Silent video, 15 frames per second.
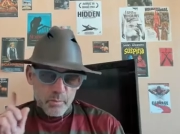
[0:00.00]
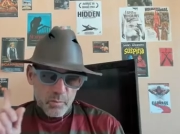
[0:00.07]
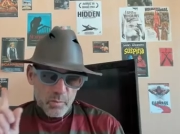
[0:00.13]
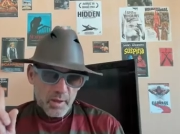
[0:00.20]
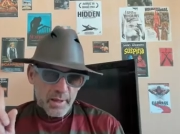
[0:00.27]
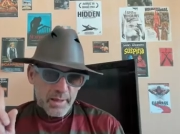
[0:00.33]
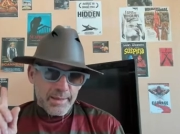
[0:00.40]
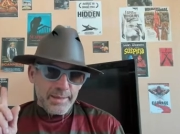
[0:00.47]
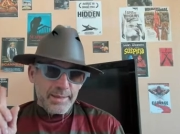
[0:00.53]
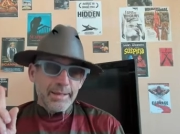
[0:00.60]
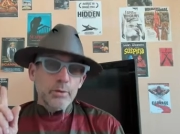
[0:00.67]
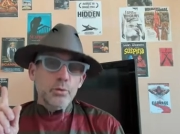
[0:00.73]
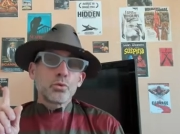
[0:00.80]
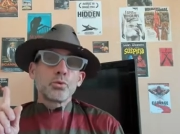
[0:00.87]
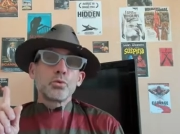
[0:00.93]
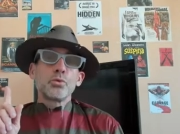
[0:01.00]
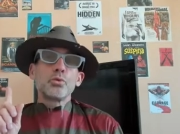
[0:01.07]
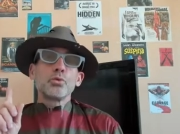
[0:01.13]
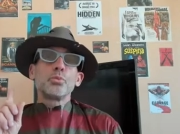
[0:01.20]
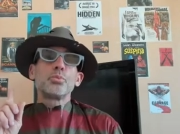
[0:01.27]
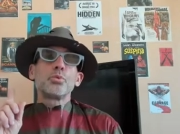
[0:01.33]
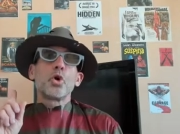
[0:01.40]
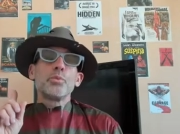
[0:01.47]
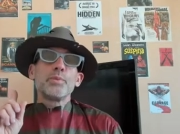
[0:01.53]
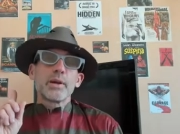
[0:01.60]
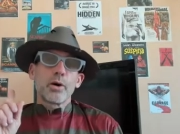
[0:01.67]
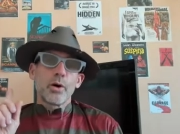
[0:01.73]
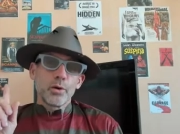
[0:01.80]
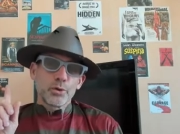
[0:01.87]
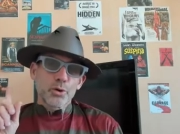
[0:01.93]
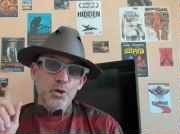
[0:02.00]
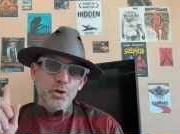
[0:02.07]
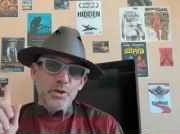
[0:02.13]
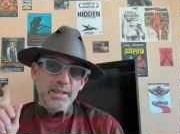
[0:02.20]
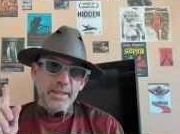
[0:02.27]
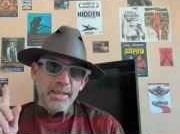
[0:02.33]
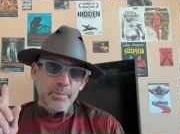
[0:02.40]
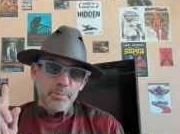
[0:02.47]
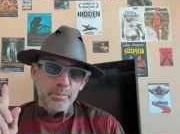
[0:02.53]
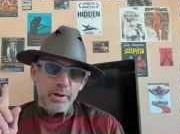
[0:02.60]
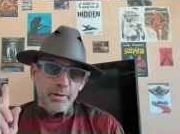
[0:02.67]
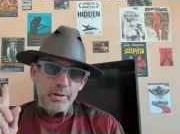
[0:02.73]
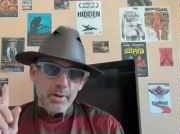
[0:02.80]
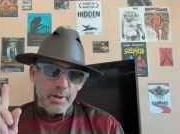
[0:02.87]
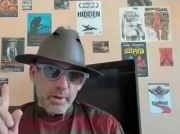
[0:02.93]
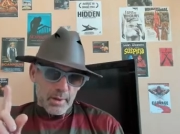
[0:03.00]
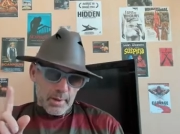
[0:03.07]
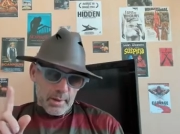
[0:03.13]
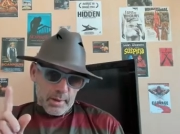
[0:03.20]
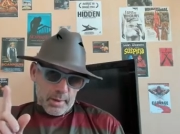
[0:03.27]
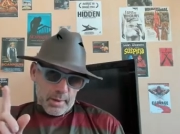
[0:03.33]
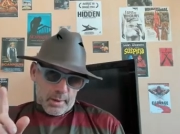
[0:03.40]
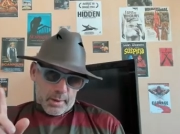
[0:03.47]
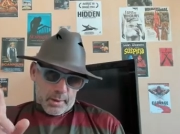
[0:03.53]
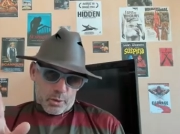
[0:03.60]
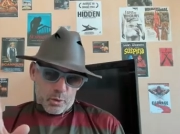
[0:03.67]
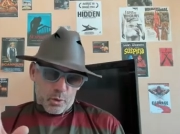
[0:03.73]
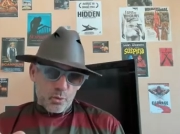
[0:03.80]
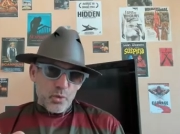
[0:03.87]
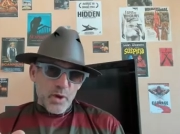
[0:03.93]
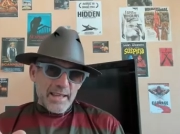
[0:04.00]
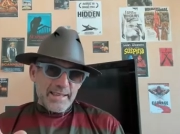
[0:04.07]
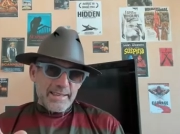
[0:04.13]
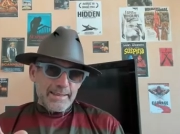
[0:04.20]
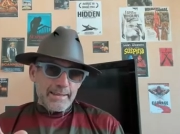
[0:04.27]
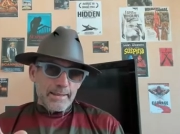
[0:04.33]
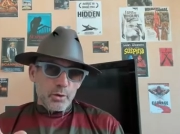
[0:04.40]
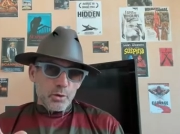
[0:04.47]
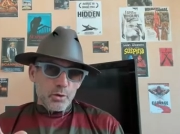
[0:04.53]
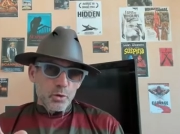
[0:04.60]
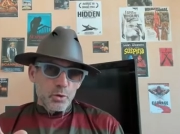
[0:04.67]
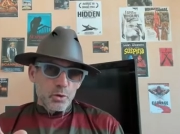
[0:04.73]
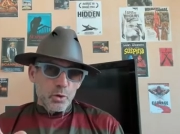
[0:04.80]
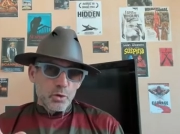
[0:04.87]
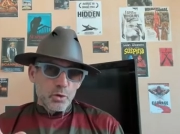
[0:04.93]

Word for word: C'est le tout premier rôle de Johnny Depp, qu'on voit ici dans une tenue